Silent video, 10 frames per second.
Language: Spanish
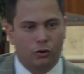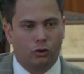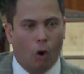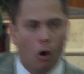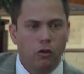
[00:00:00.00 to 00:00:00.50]

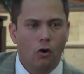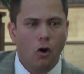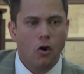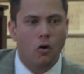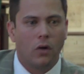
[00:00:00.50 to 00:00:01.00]
Todo
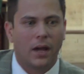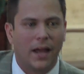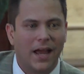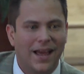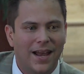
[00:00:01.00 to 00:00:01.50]
lo
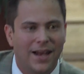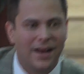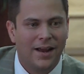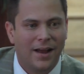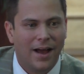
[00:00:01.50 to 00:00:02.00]
que él
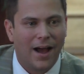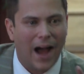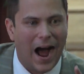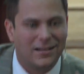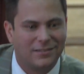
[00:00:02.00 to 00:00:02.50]

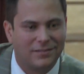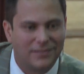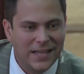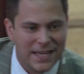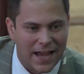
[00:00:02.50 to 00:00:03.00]

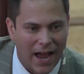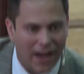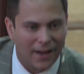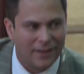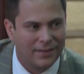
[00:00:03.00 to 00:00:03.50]

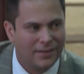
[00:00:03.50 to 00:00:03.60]
hacía,